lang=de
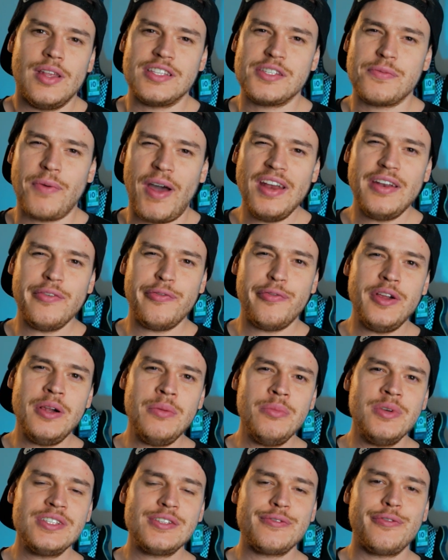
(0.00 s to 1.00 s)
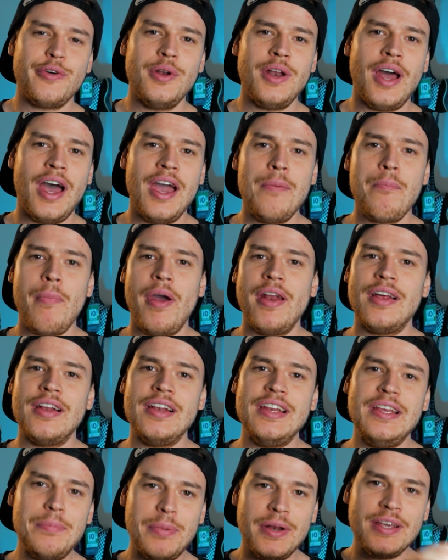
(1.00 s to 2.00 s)
Der zweite Film ist von einem meiner
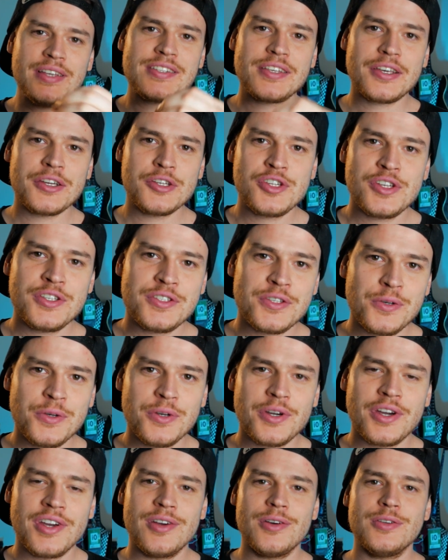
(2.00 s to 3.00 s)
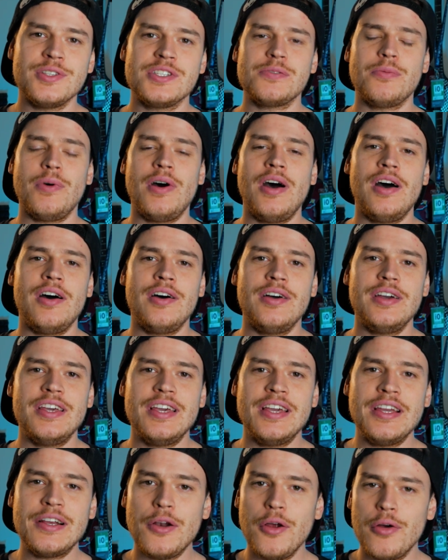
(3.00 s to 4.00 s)
Lieblingsregisseure und zwar
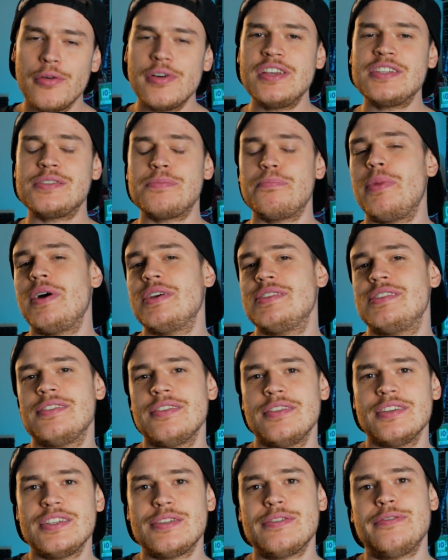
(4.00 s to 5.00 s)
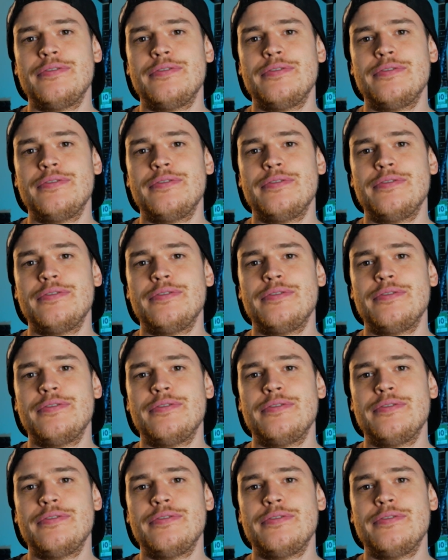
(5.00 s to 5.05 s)
Inglorious Bastards